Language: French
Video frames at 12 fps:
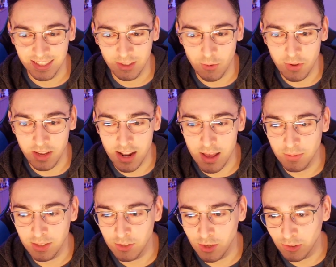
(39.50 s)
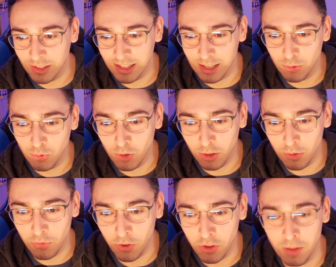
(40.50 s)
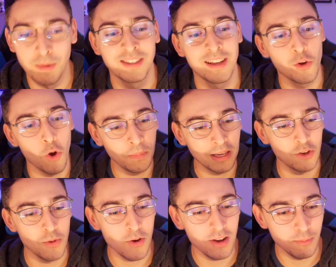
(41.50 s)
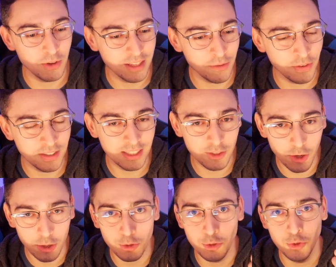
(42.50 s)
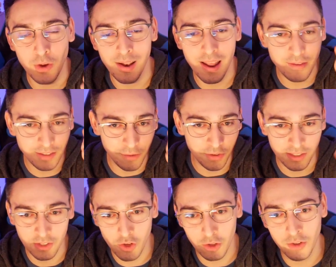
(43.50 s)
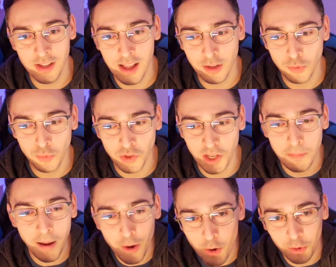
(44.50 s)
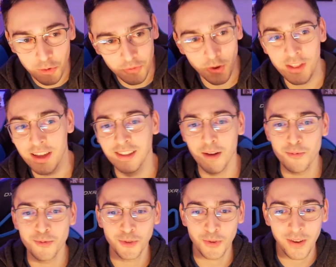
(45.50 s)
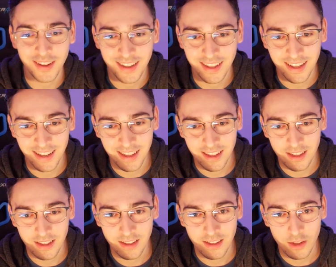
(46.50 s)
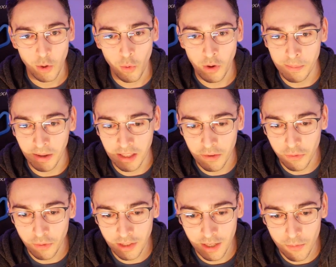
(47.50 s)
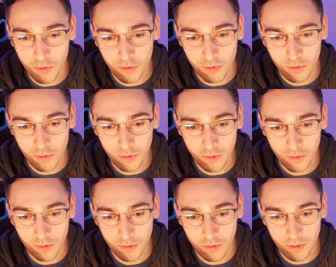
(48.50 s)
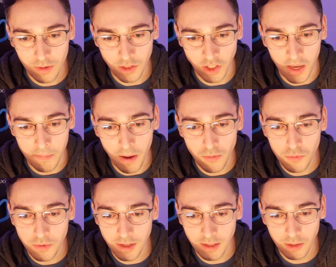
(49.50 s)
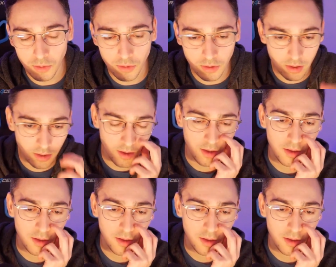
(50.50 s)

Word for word: Ok ok 6 heures de Nanatsu, une heure de Fortnite. Bah, c'est encore pire que moi. Moi, ça fait 6 heures que je suis en live, ça fait 6 heures de Nanatsu. J'ai pas l'heure de Fortnite en plus, tu vois. Oh, il m'a défoncé mon... J'avais pas vu ça, dis donc.